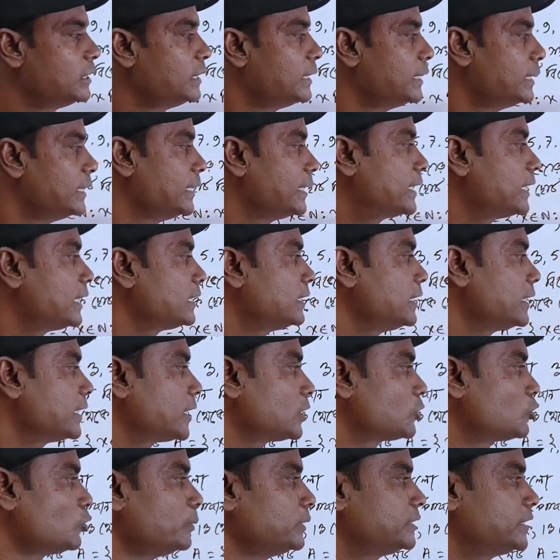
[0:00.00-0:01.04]
এখান থেকে
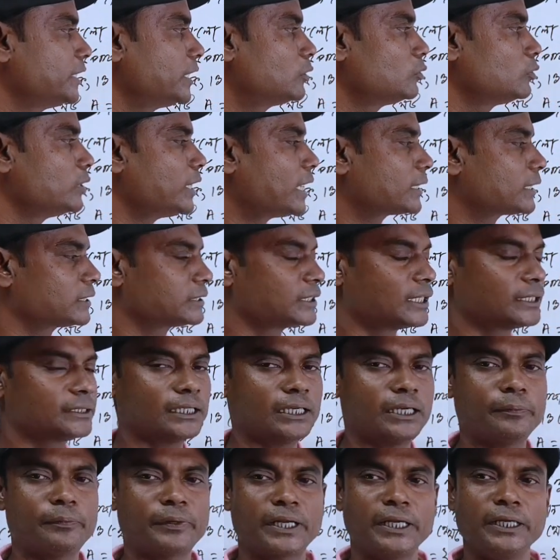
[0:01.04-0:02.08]
তুমি যে কোনো একটা সাজালে
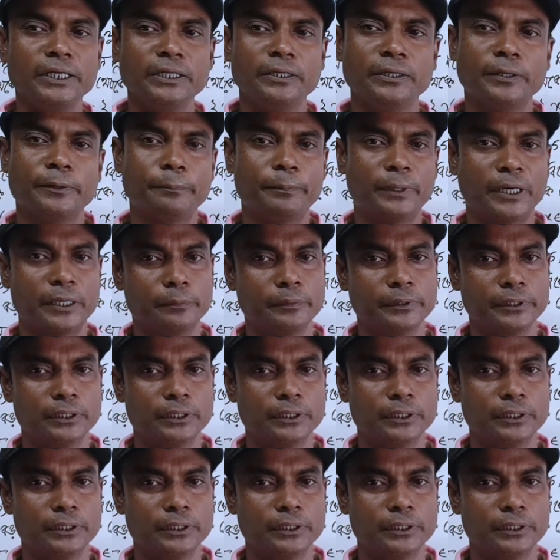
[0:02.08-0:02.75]
পারেই পারবে